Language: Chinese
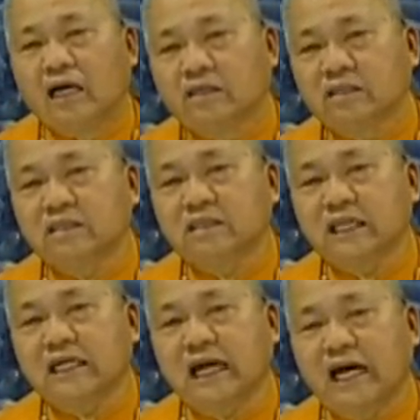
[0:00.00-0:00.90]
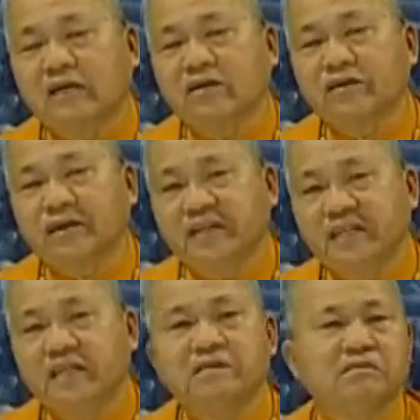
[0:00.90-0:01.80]
啊，是在哪一个元
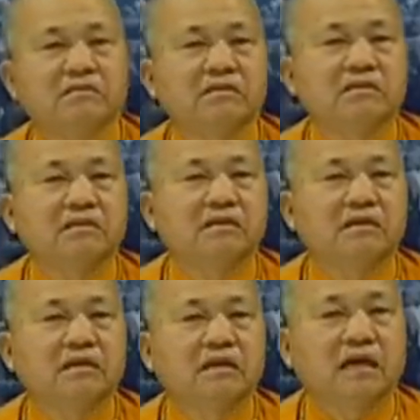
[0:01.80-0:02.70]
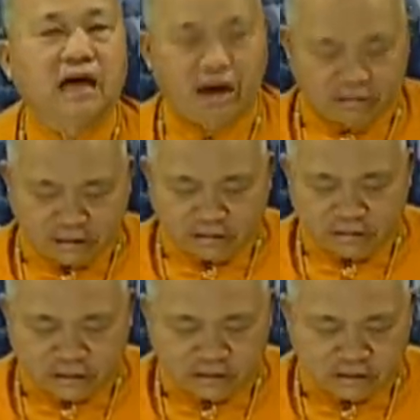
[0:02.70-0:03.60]
运？好像我
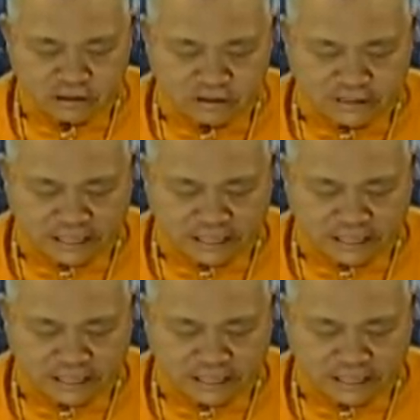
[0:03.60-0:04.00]
记得是